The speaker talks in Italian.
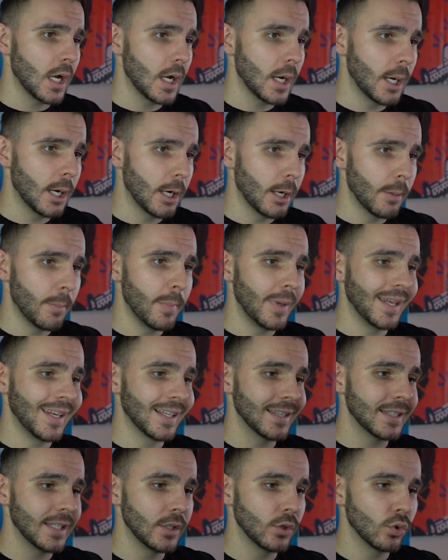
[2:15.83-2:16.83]
uh,
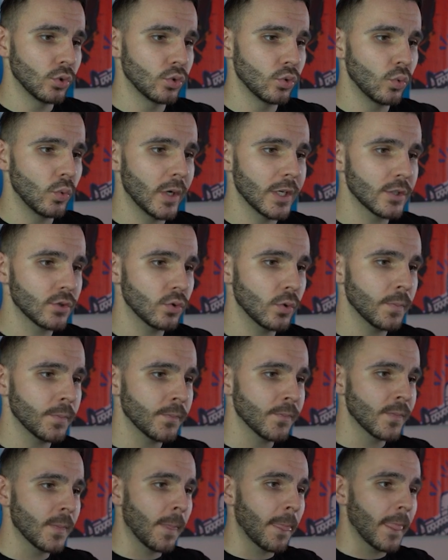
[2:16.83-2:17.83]
bene attento su
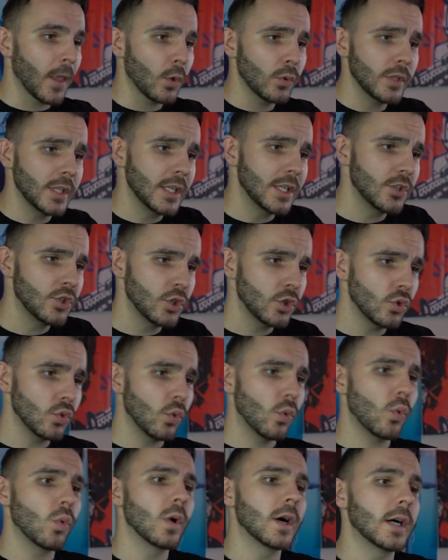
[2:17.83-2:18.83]
questo. Quindi
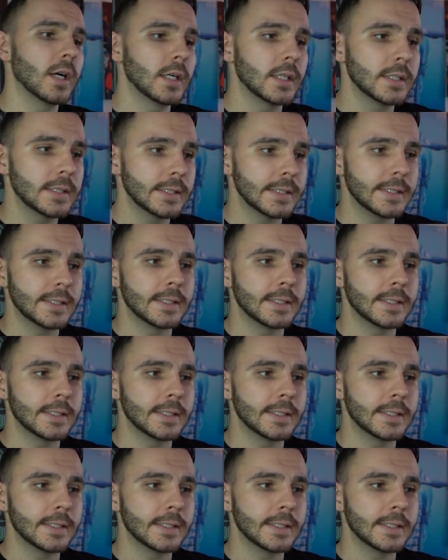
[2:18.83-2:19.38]
leggendo qua,